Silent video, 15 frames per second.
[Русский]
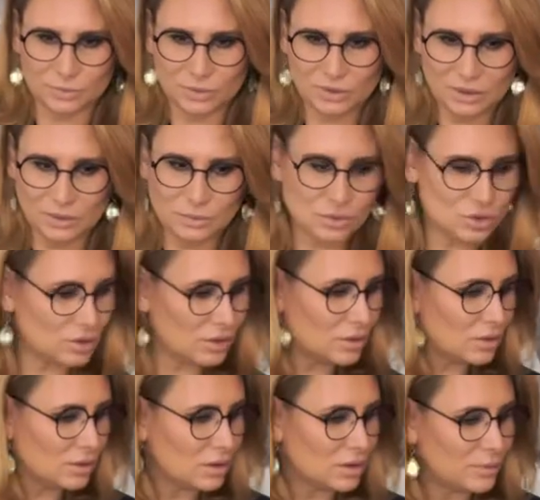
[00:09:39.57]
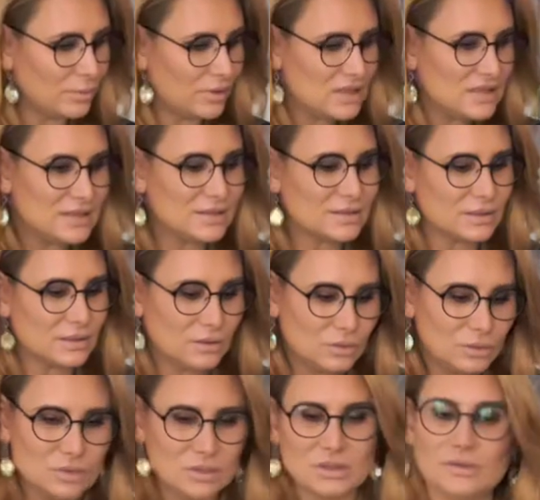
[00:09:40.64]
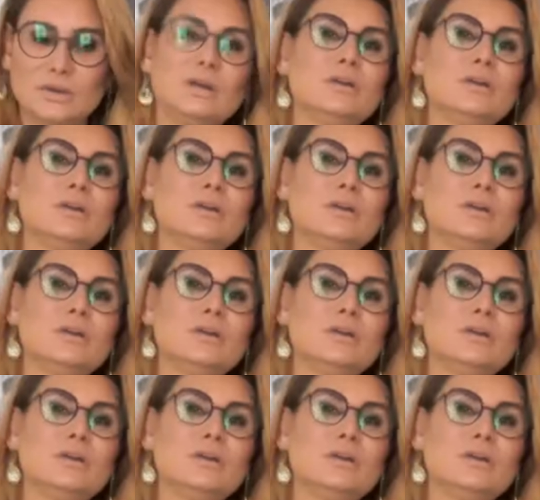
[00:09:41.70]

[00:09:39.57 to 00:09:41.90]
потому что композиции люксовые,